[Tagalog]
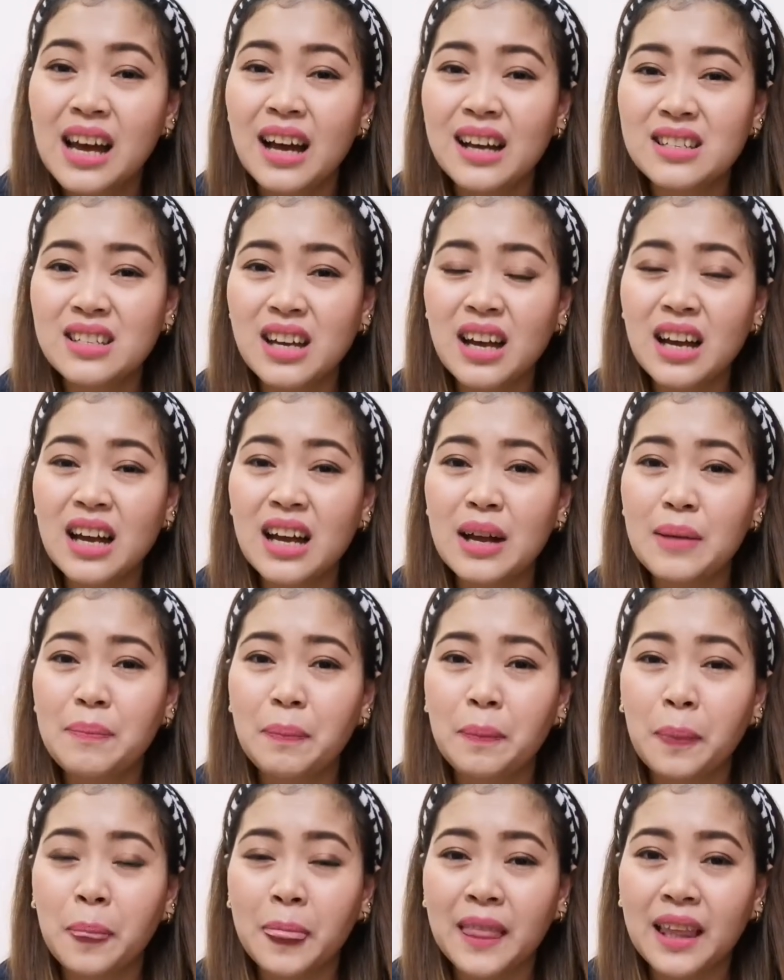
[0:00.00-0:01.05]
At saka,
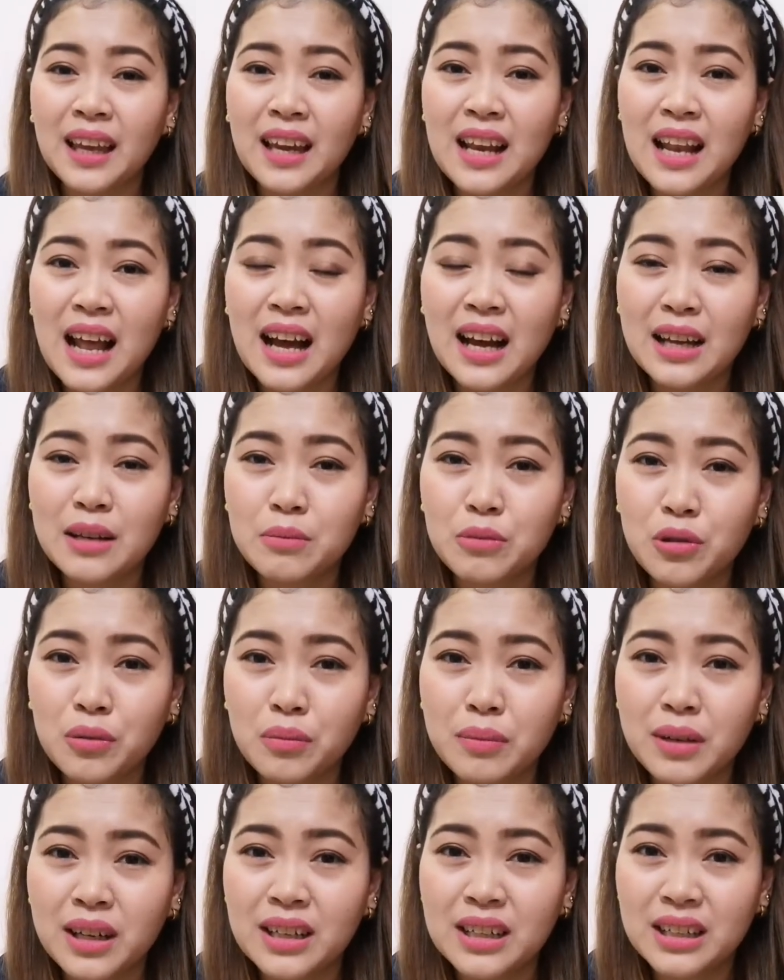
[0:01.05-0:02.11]
kailangan mong
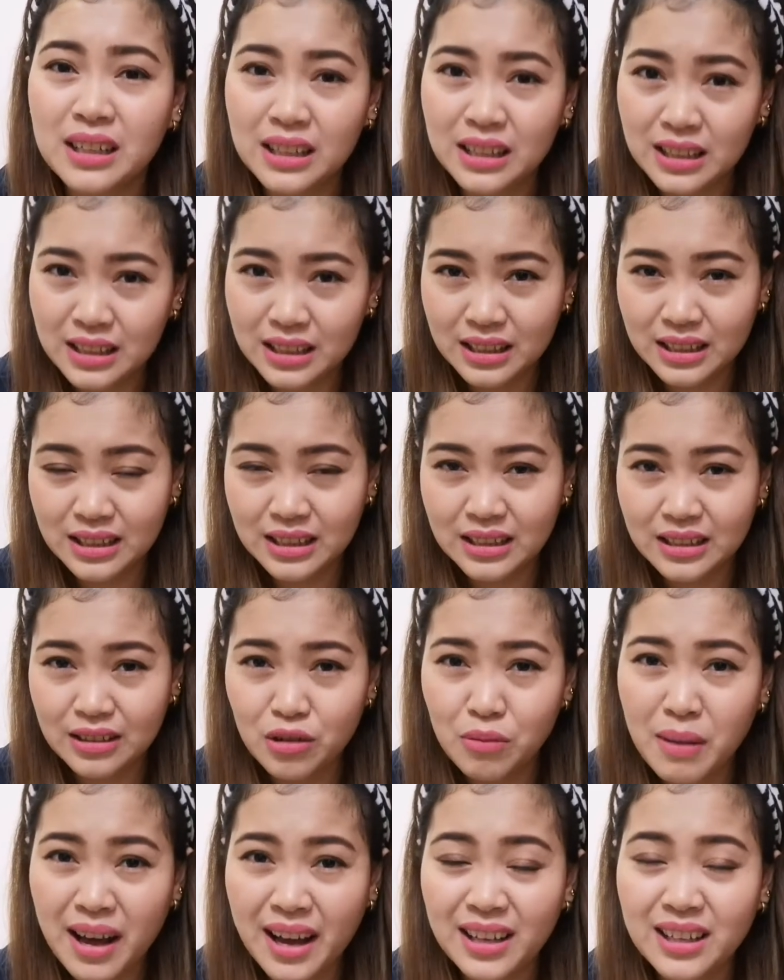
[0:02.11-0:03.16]
mag
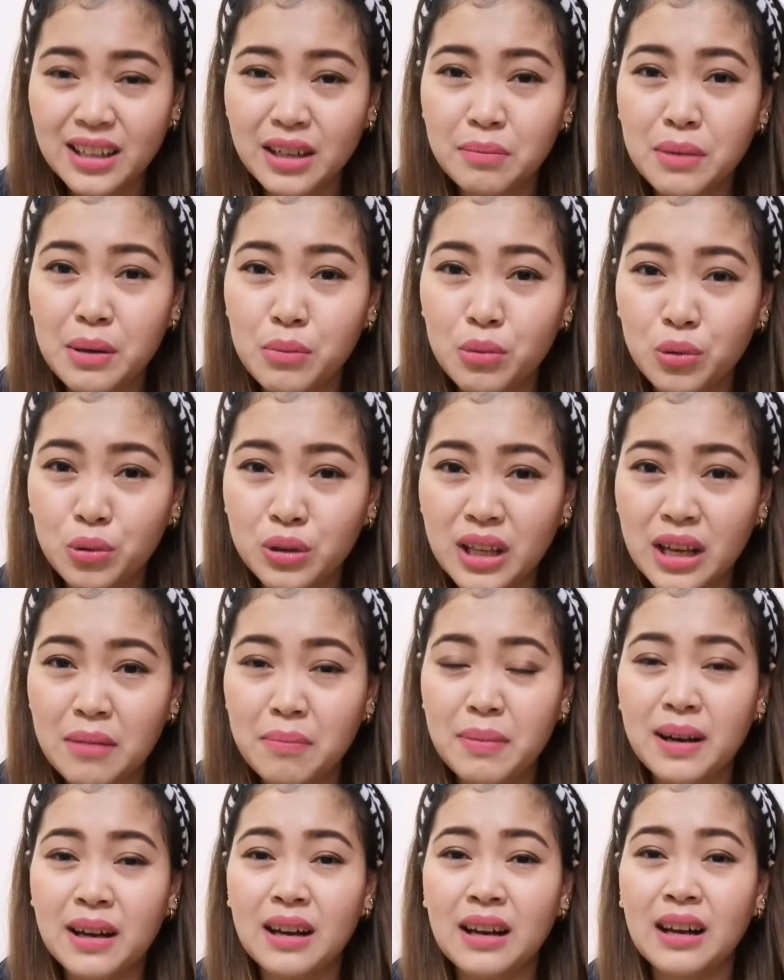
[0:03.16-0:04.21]
kumain ng mabuti
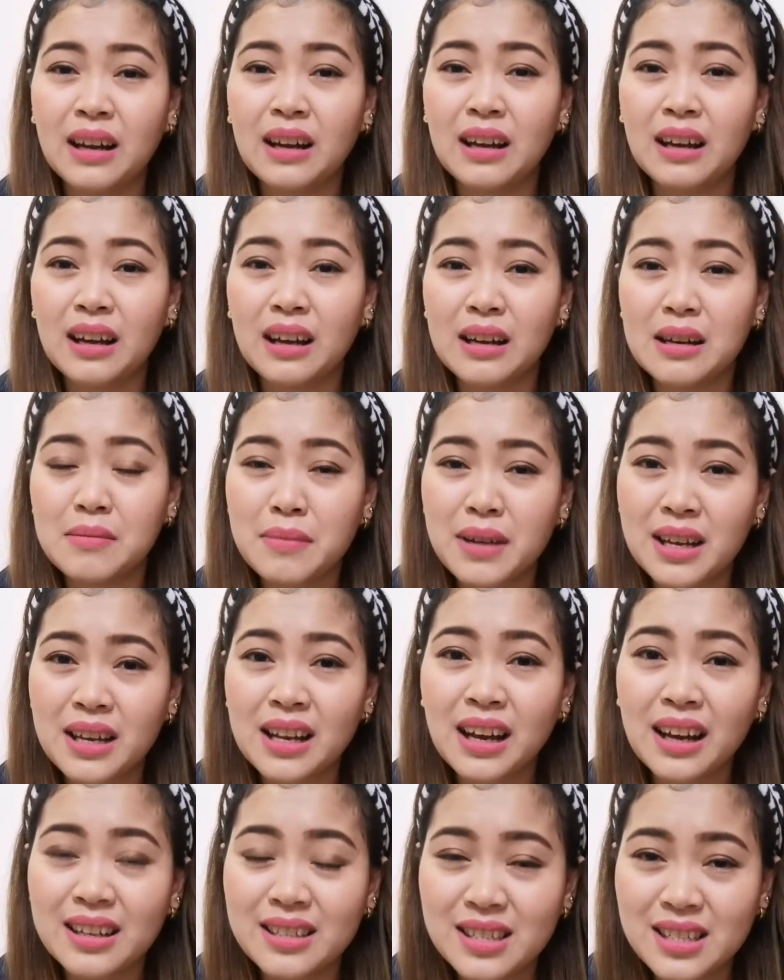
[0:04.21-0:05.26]
para may
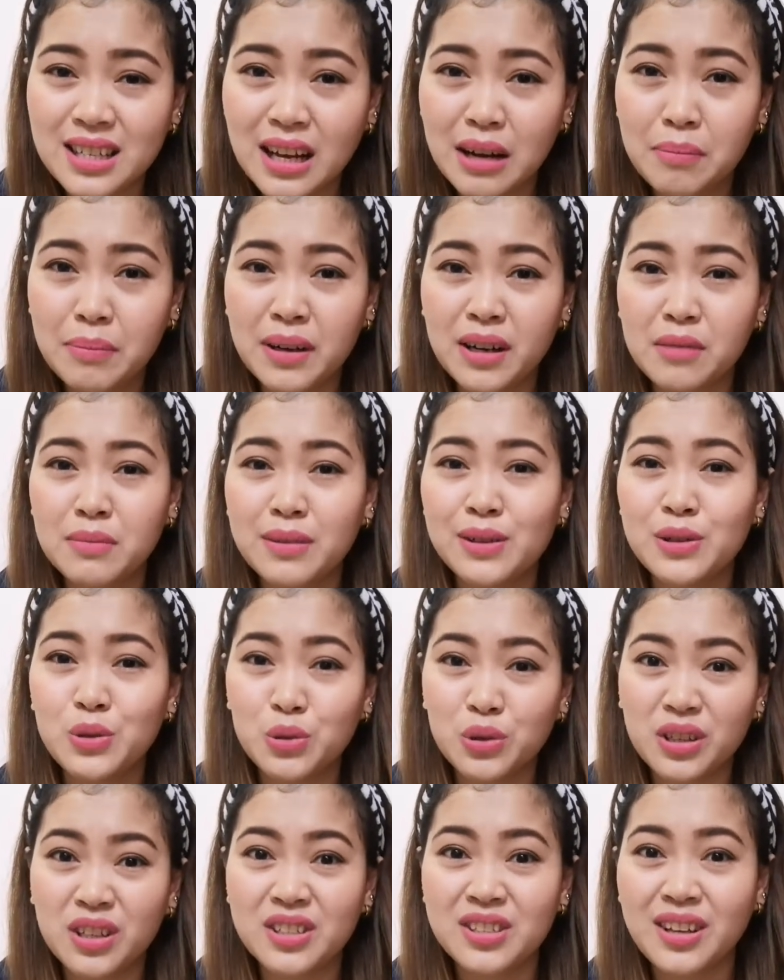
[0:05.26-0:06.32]
lakas ka para
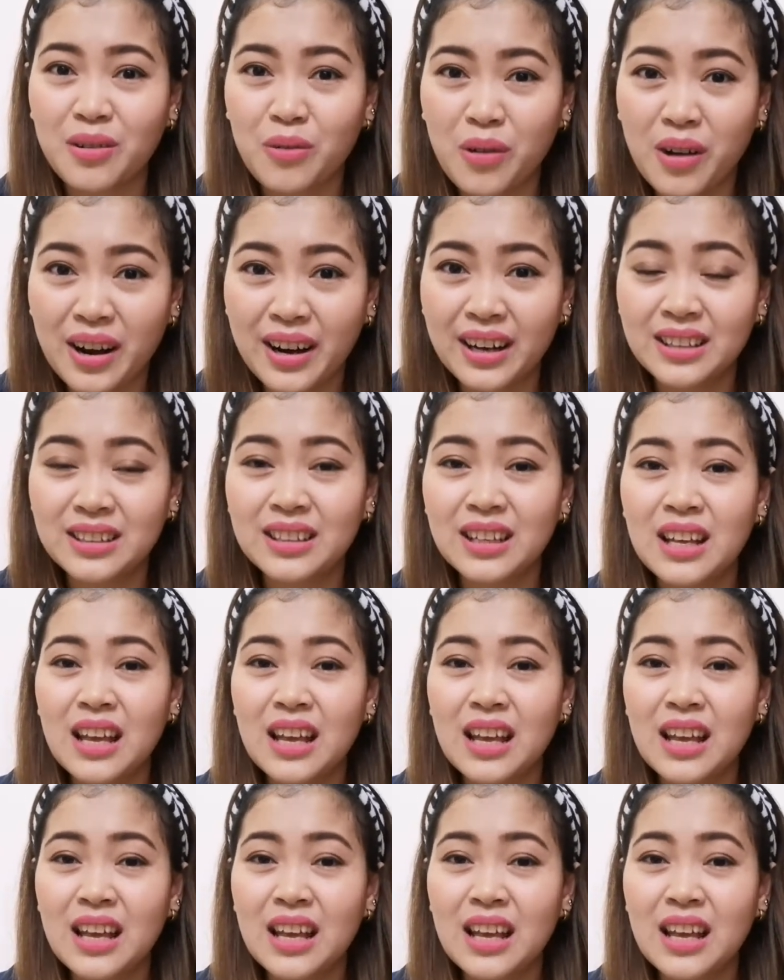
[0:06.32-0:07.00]
mag-duty sa ward.